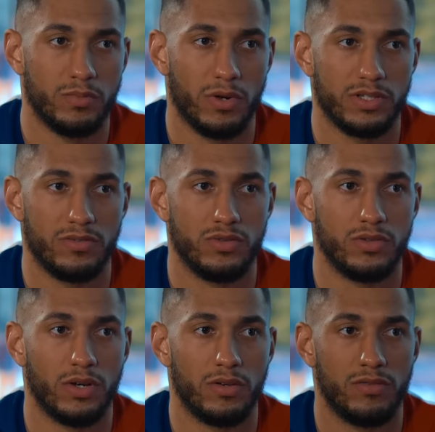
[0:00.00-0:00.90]
sportifs du
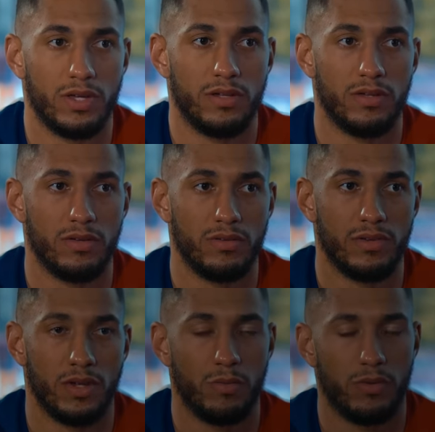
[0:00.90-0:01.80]
coq viennent,
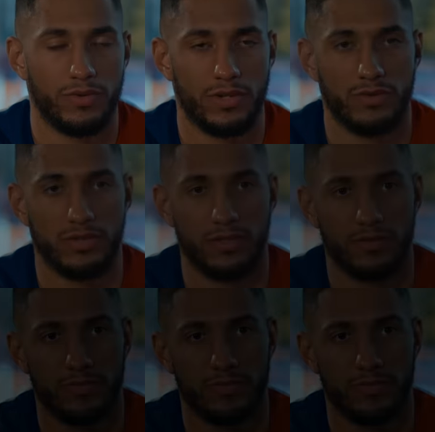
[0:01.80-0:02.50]
viennent en profiter aussi.